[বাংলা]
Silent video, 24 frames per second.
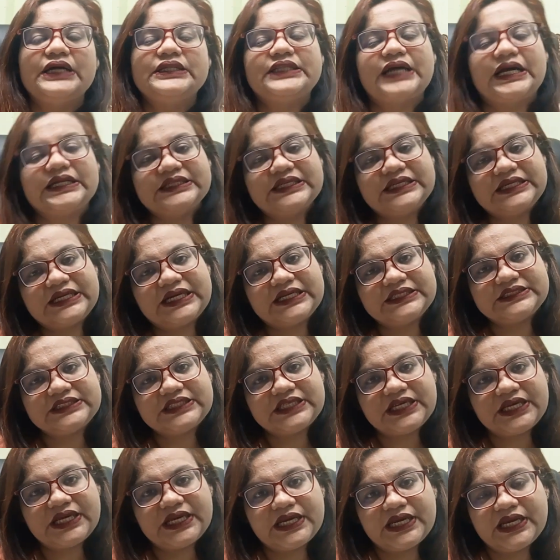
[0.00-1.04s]
তাদের
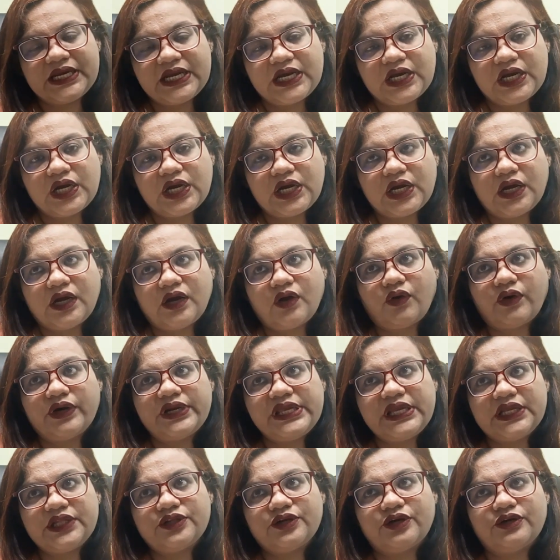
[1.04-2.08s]
কাছে
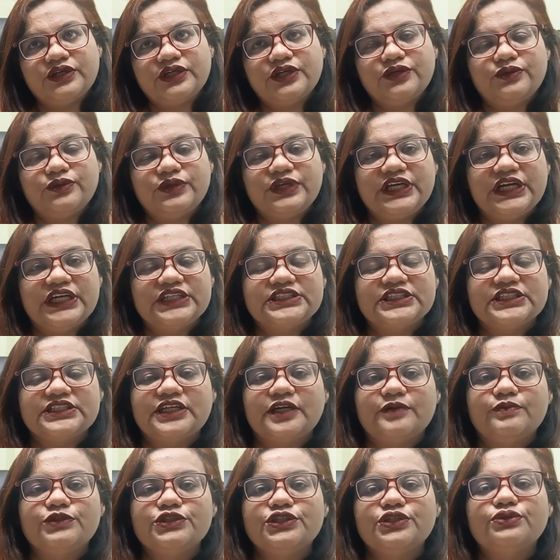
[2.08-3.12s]
অনেক ধরনের রুগী আসে
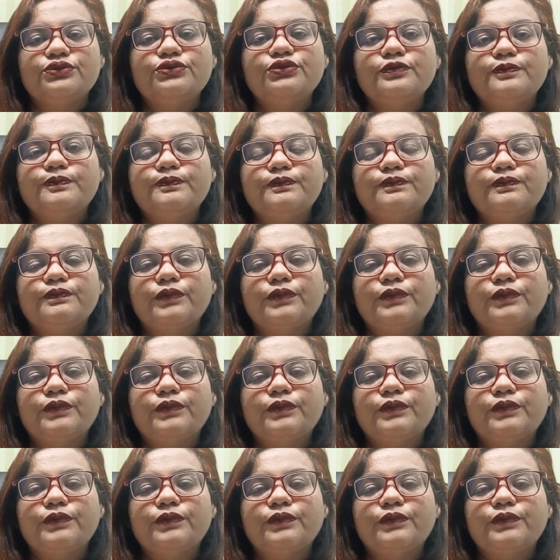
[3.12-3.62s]
তার মধ্যে খুব